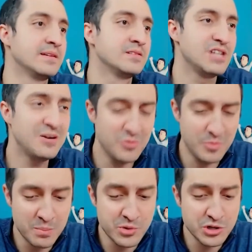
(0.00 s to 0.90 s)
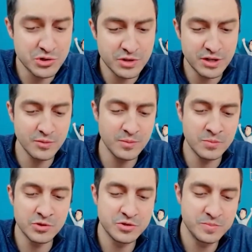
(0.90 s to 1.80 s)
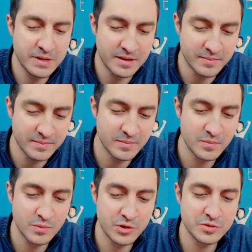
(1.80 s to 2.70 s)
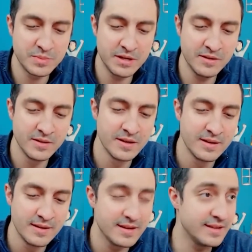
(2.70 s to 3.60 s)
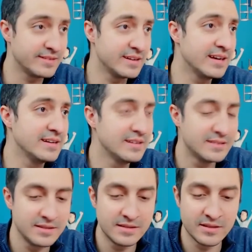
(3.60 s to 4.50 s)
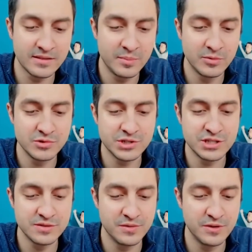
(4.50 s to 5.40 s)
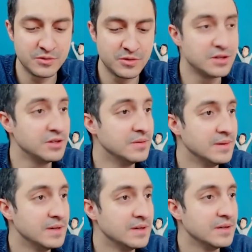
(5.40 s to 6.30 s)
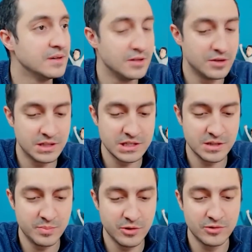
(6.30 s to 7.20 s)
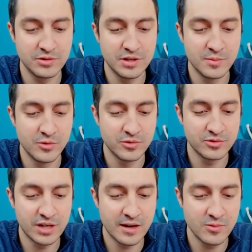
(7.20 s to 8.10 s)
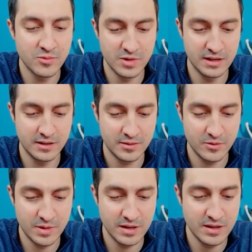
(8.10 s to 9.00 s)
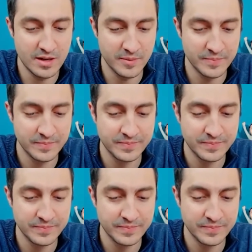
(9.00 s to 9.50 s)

Tiago, uma brush o quê? Uma brush pen. Brush pen é essa caneta que tem essa pontinha de feltro aqui. Eu até já posso demonstrar com ela como é que é.